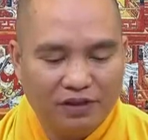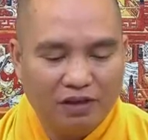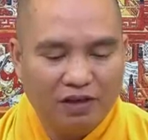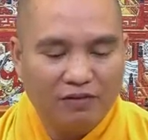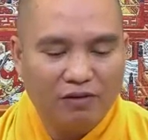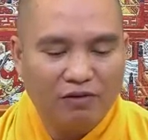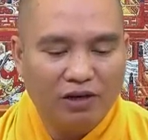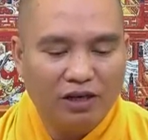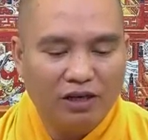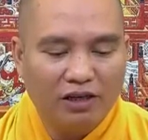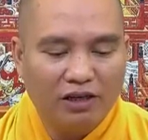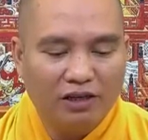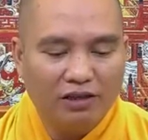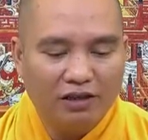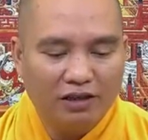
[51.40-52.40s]
cho cái vong linh
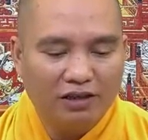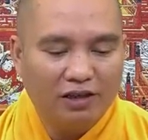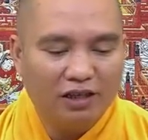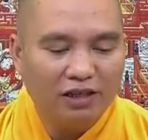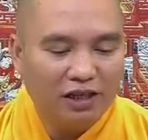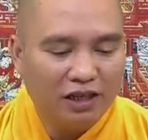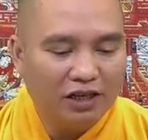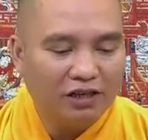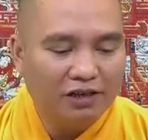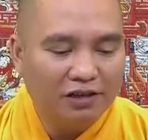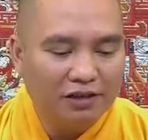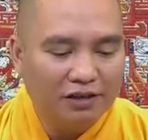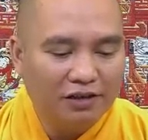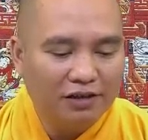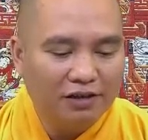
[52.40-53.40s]
đấy nhưng tất nhiên
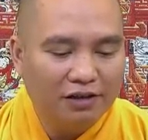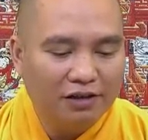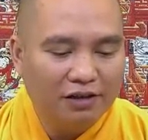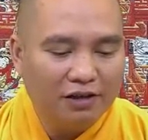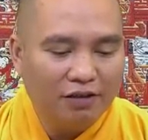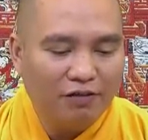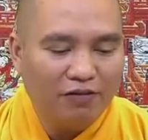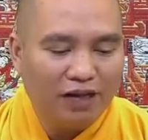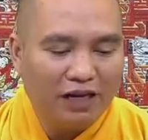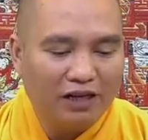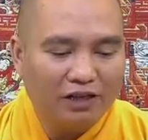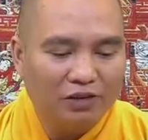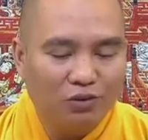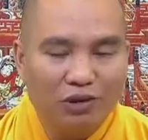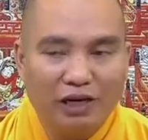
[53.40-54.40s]
không phải
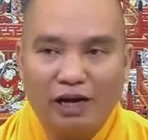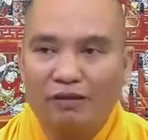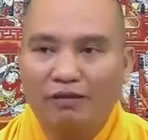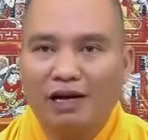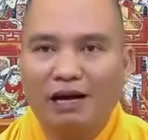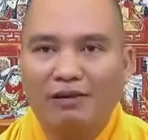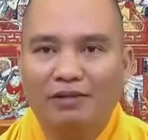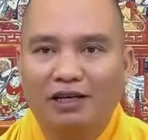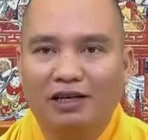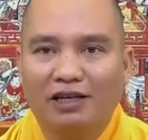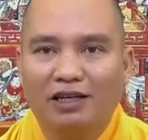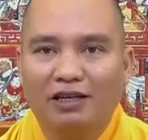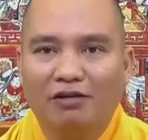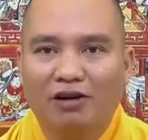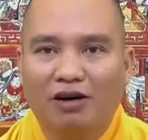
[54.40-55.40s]
là chùa nào cũng làm được
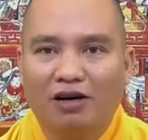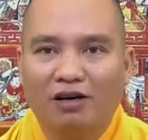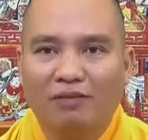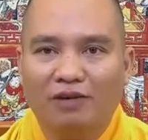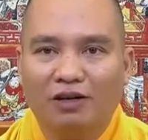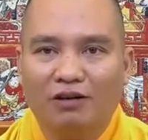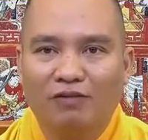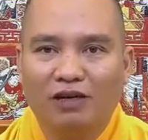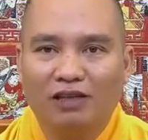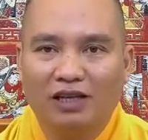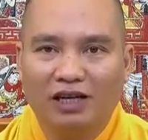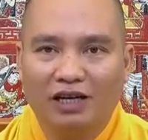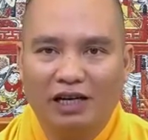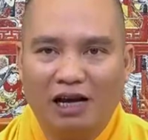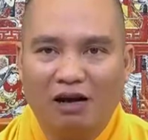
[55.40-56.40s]
cái điều đó mà không phải
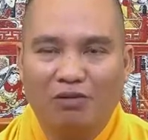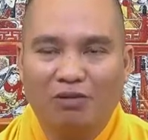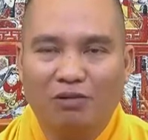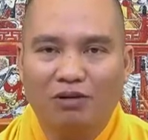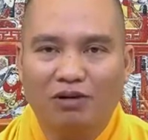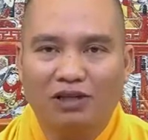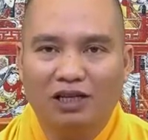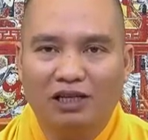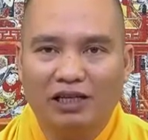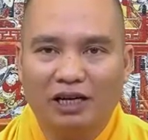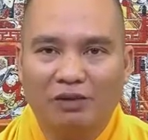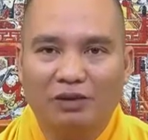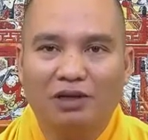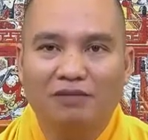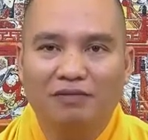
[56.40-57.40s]
thầy nào cũng có thể
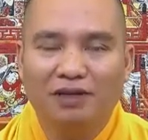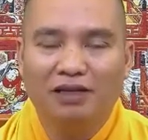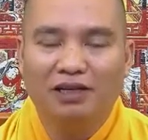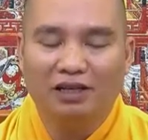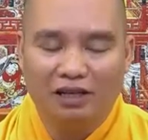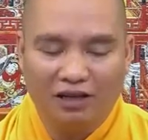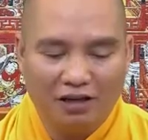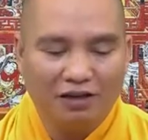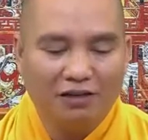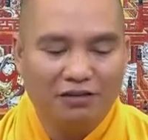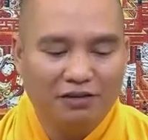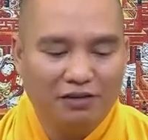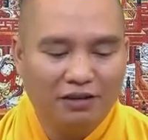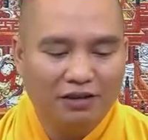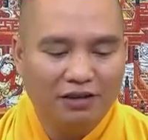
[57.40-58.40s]
giải quyết được vấn đề đó
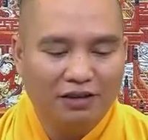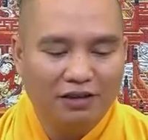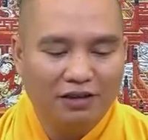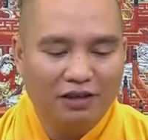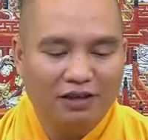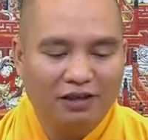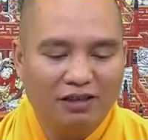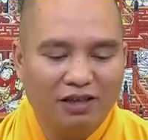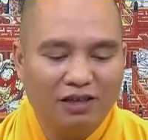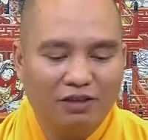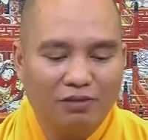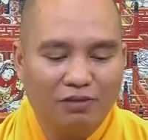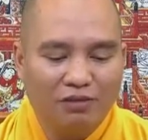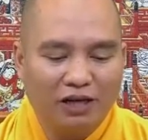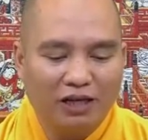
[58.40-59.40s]
cho nên
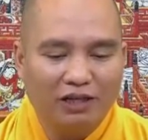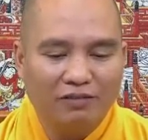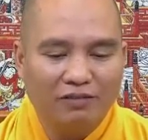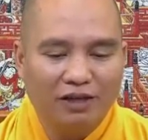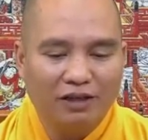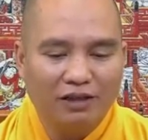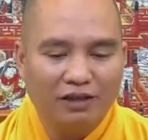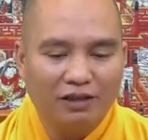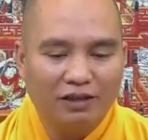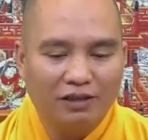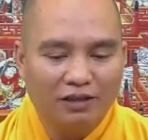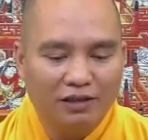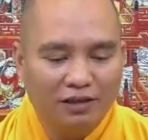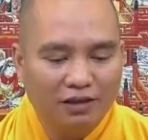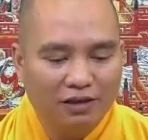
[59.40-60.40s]
cũng nói như vậy
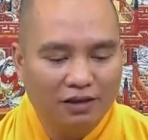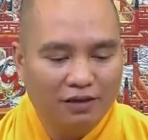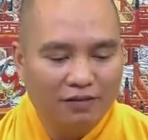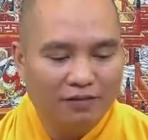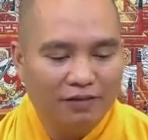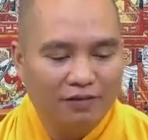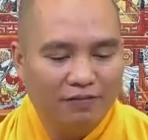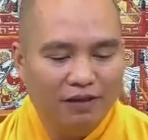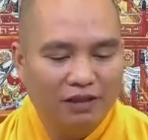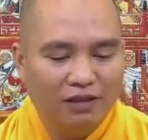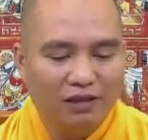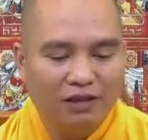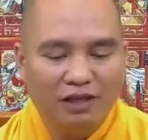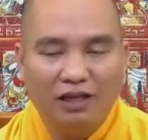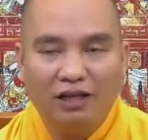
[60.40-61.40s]
thì À, phật tử